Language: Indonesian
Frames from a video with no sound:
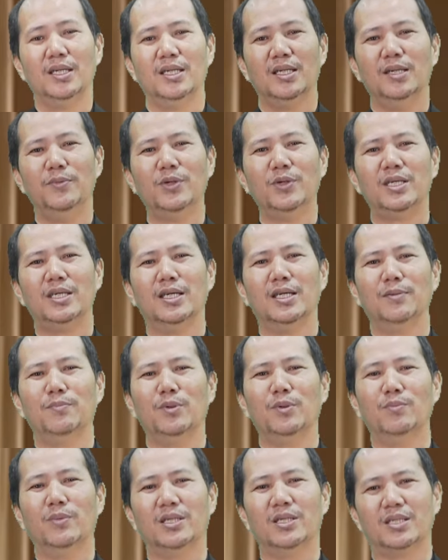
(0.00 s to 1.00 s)
Demikian
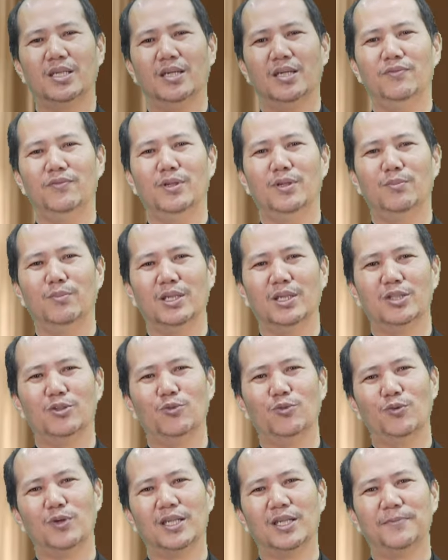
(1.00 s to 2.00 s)
pembacaan firman
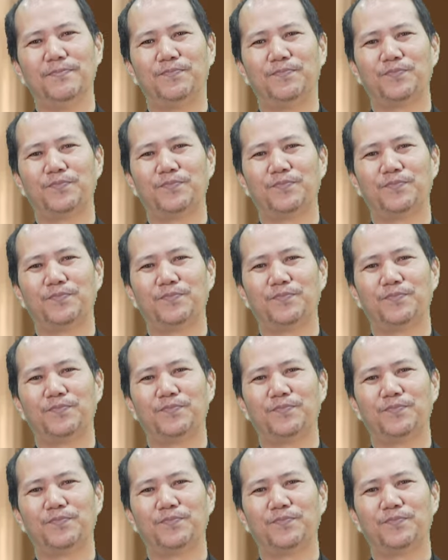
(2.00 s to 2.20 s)
Tuhan.